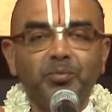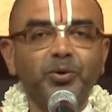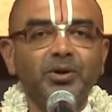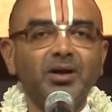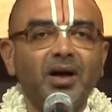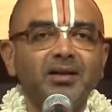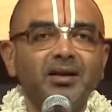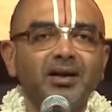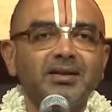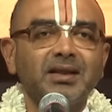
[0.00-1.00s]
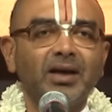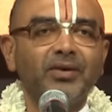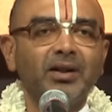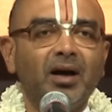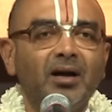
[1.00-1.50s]
புஷ்ணாதியத்
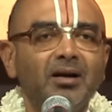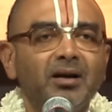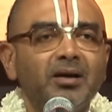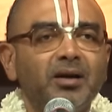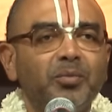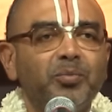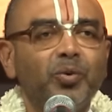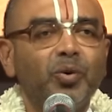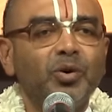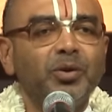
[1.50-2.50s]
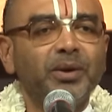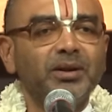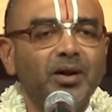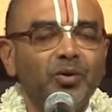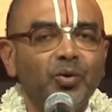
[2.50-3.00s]
சர்வதா எப்போதும்
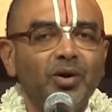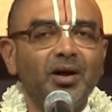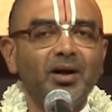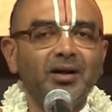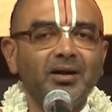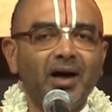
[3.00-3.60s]
அந்த நூல்கள்